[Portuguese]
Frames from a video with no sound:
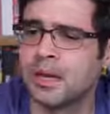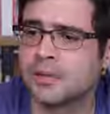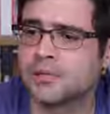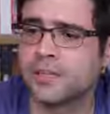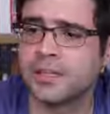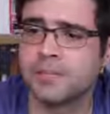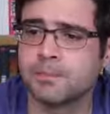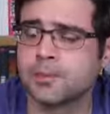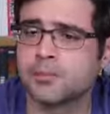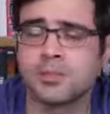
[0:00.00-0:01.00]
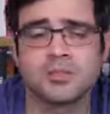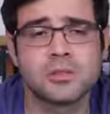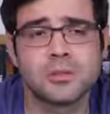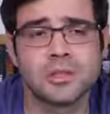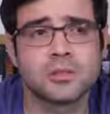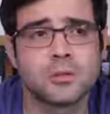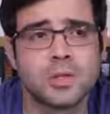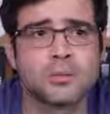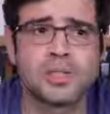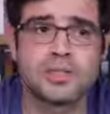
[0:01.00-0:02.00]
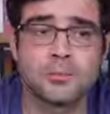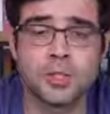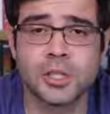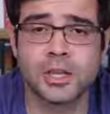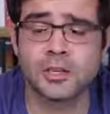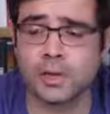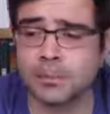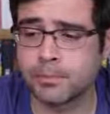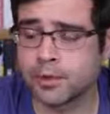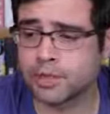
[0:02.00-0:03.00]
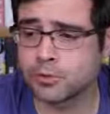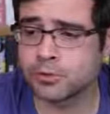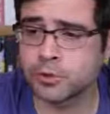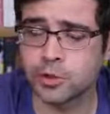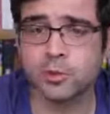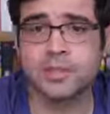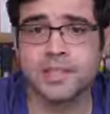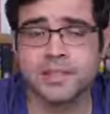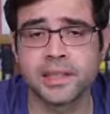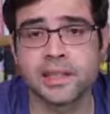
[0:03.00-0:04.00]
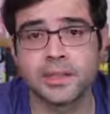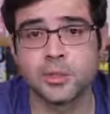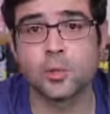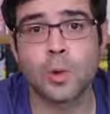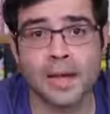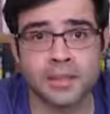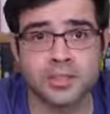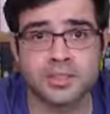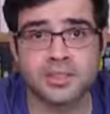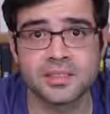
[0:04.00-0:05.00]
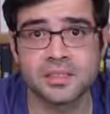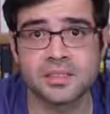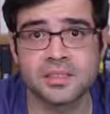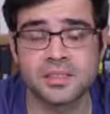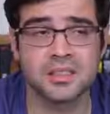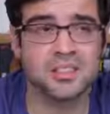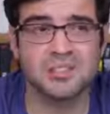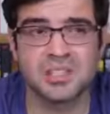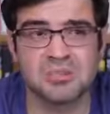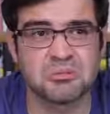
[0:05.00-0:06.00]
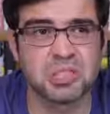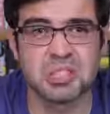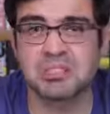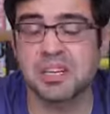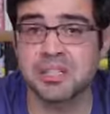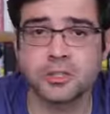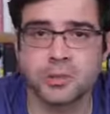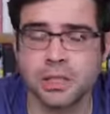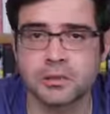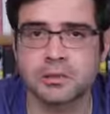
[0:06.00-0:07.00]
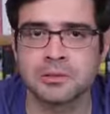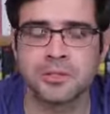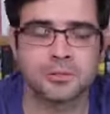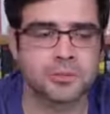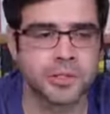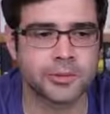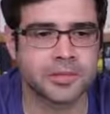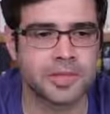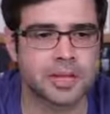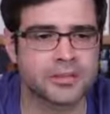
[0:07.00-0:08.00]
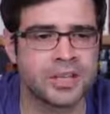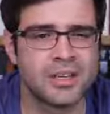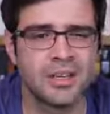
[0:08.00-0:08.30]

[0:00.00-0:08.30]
Aí eu falei, pô, nosso Leonardo Cohen há muito tempo tinha lá no iPod o show dele na Ilha de White, de 70, que devia ter uns 3, 4 anos que eu não escutava.